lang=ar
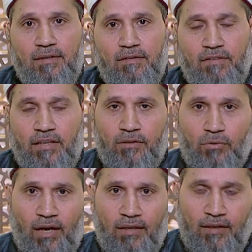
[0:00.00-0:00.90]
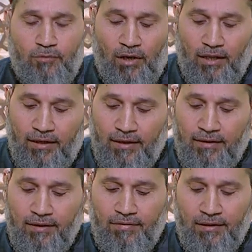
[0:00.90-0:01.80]
فلا تحاسب عليها
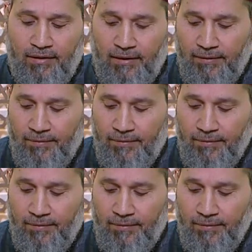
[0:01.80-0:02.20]
اتفضل